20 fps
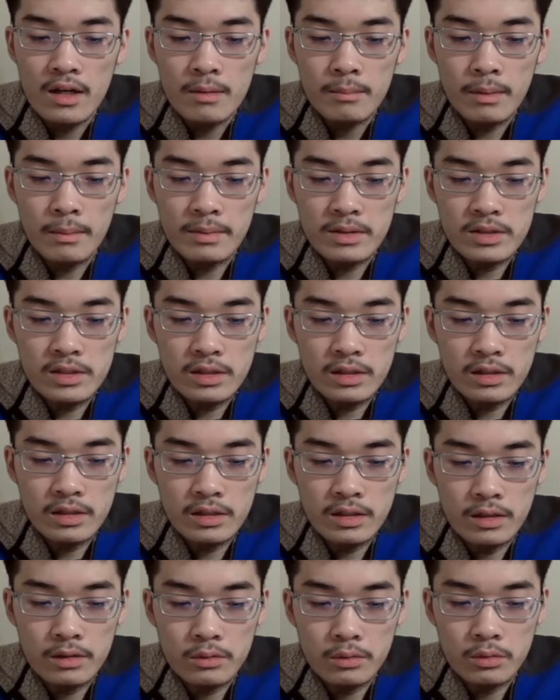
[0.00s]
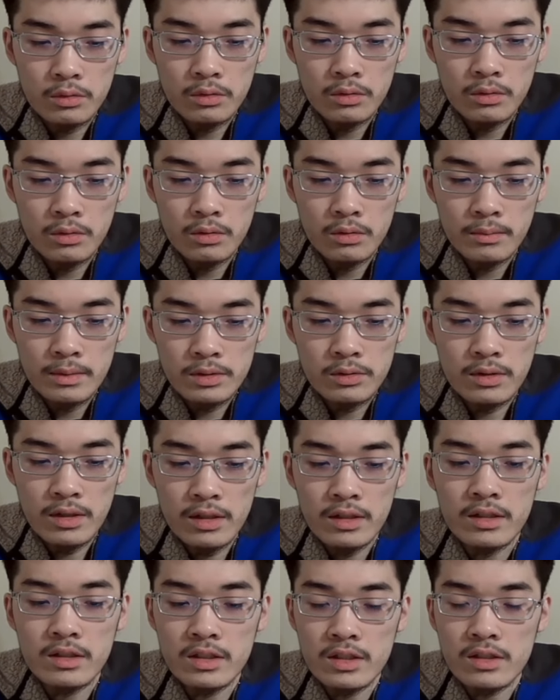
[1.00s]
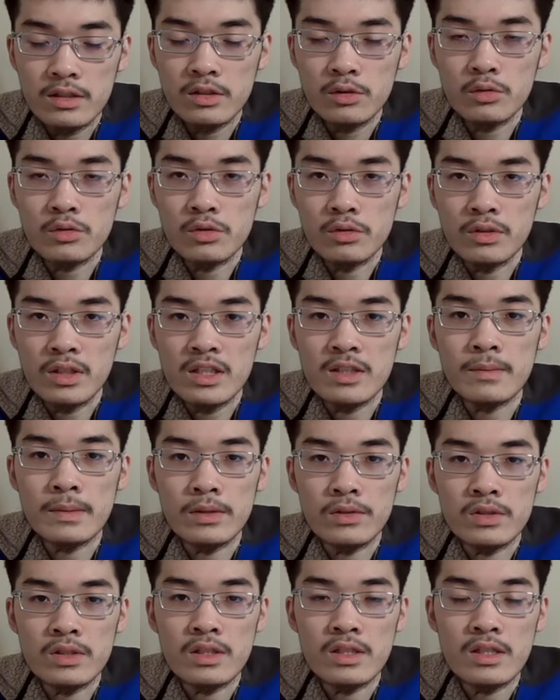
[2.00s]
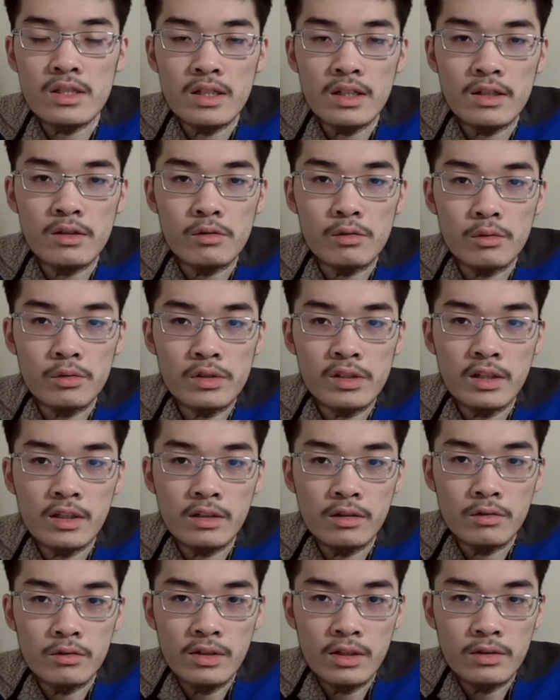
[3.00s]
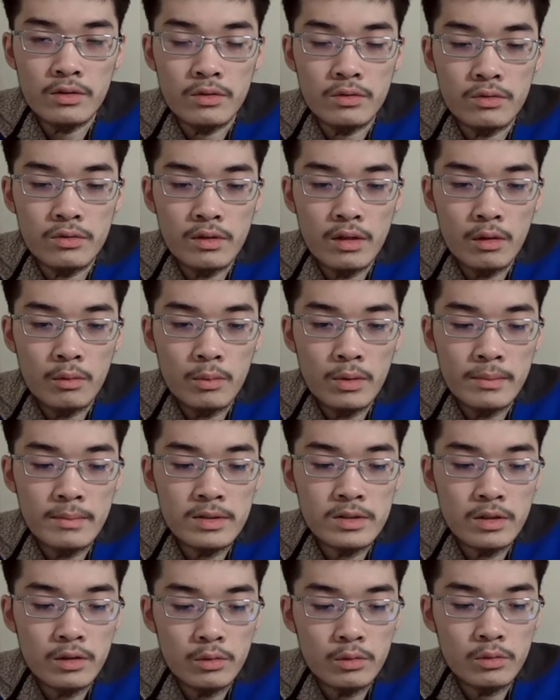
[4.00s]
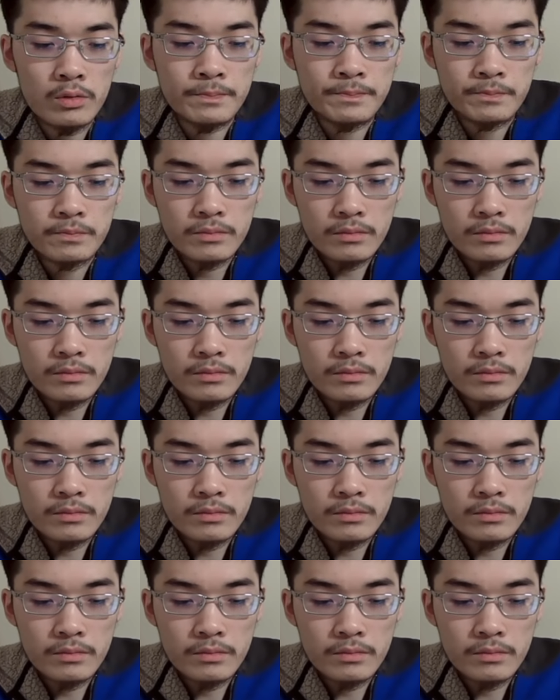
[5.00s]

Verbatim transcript: まあ、別に、あの、まあ、それは一つの立場として全然あり得ることなんだろうなっていうふうには思いますけど、